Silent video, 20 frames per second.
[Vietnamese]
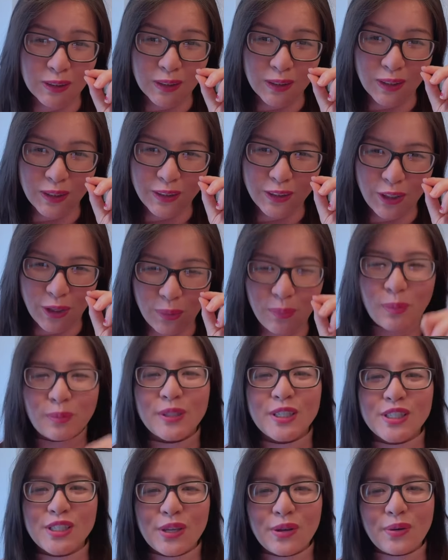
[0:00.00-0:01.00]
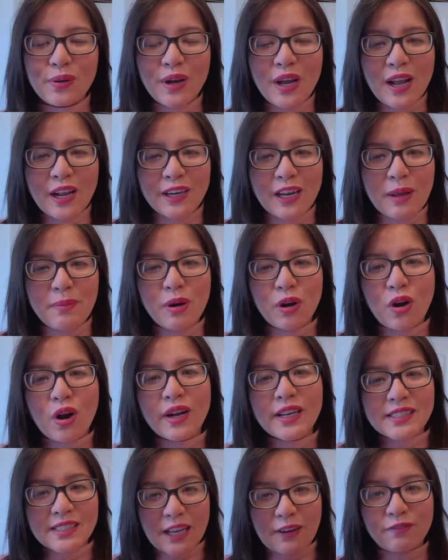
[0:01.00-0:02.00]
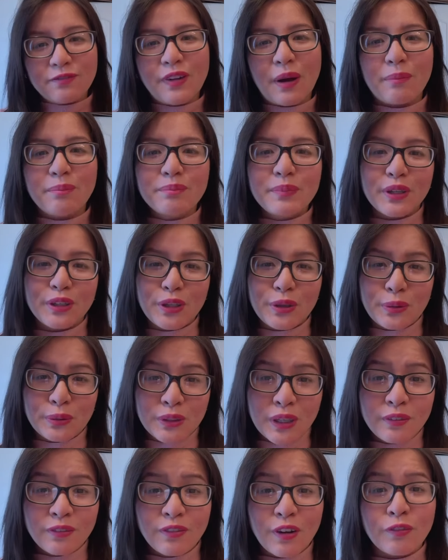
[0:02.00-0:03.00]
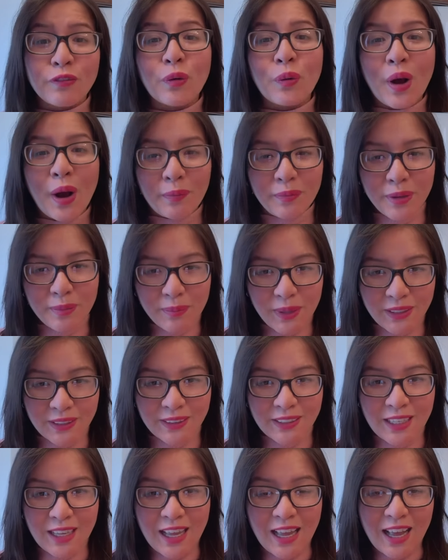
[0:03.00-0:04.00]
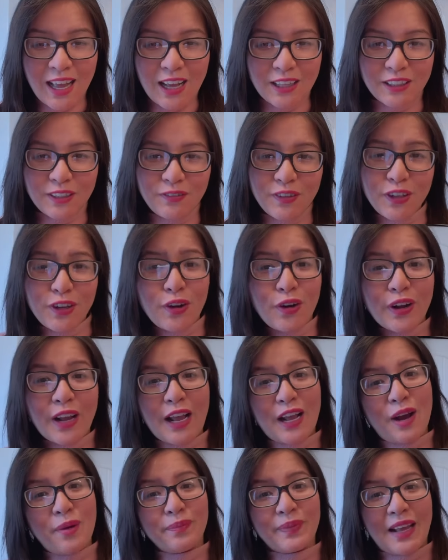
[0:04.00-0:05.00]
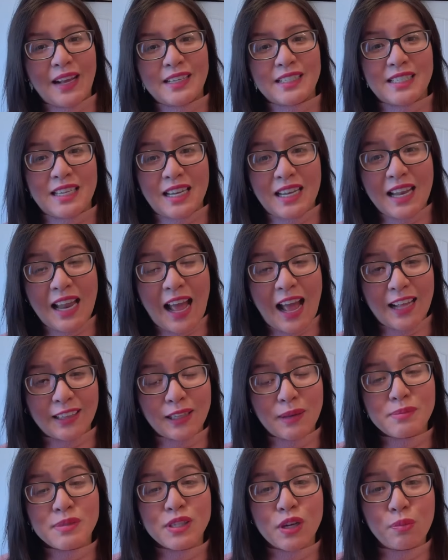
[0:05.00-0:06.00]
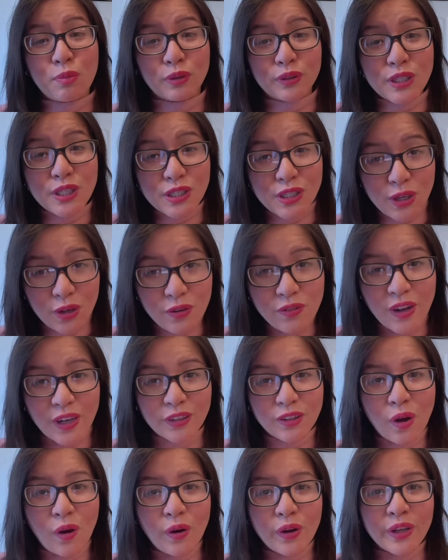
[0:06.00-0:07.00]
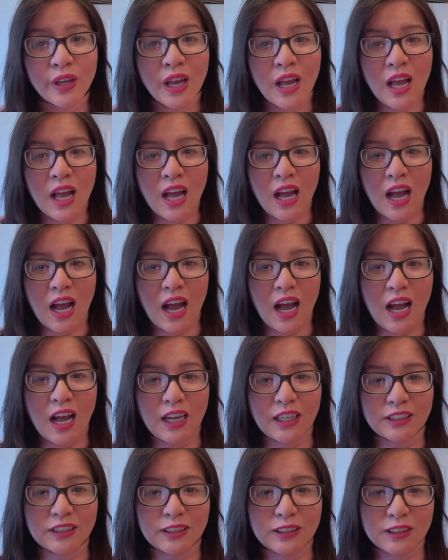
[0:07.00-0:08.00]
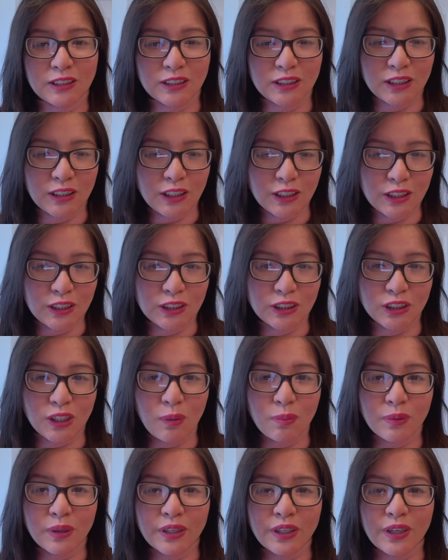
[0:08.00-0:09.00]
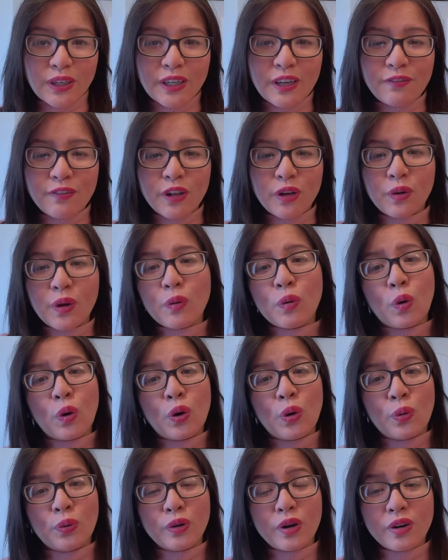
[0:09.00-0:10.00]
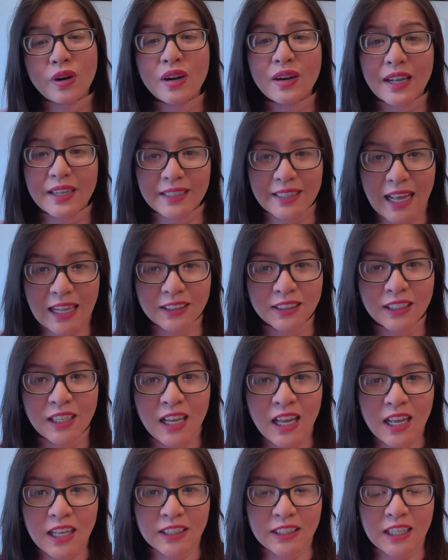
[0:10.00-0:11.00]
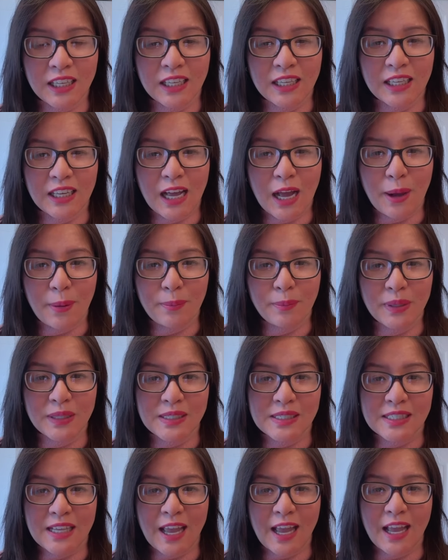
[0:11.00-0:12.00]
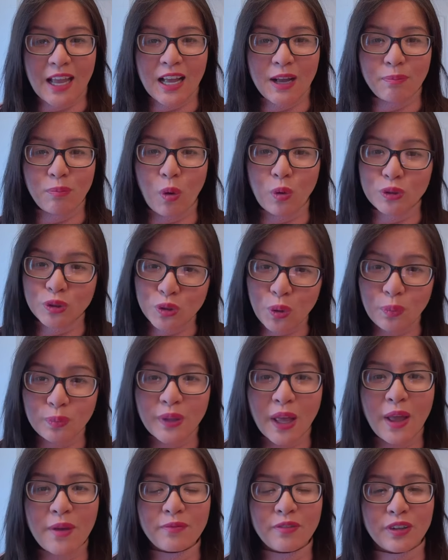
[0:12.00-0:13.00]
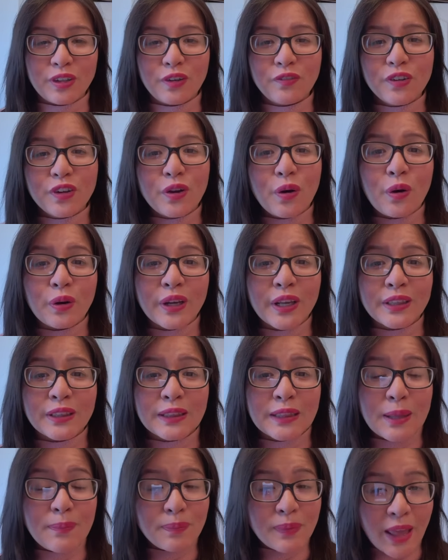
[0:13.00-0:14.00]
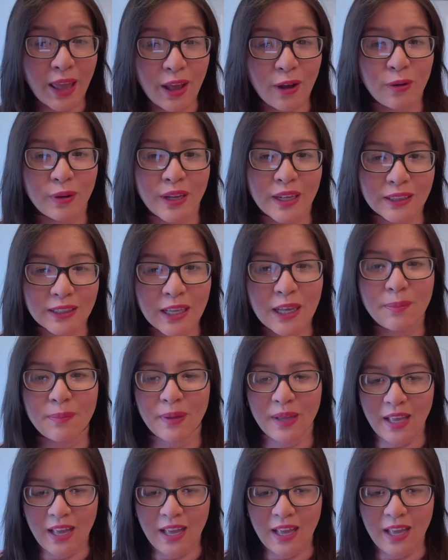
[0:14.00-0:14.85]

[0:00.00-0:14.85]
nhiều một chút xíu để mà có cái sản phẩm mình yêu thích và phù hợp với mình à, thì video ngày hôm nay chỉ là tâm sự một chút xíu vậy thôi à, trong những cái video của Lu nó rất là nhanh thì à, mình sẽ bổ sung thêm vào những video tiếp theo kế tiếp